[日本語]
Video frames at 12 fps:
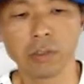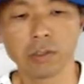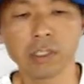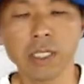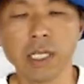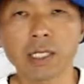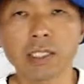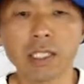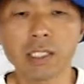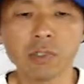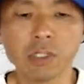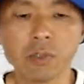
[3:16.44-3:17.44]
そして片
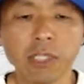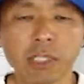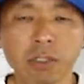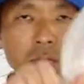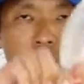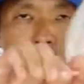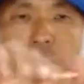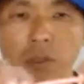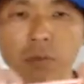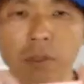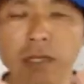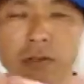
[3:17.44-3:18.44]
手結びだとこれと
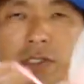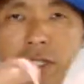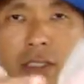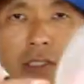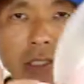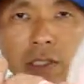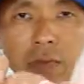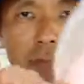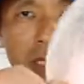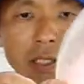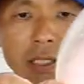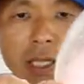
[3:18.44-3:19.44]
ても楽ちん引っ
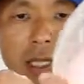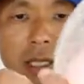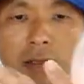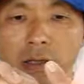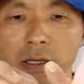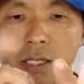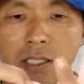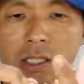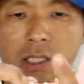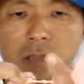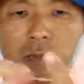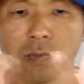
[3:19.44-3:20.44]
張って片
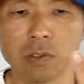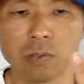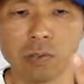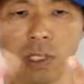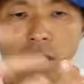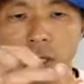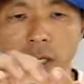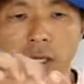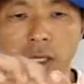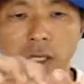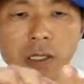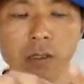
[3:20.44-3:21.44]
手で結ぶ
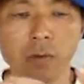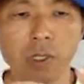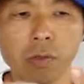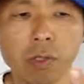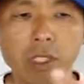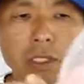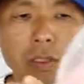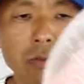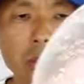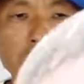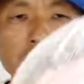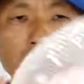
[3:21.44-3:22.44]
これこうやってお
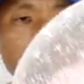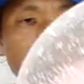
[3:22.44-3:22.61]
くと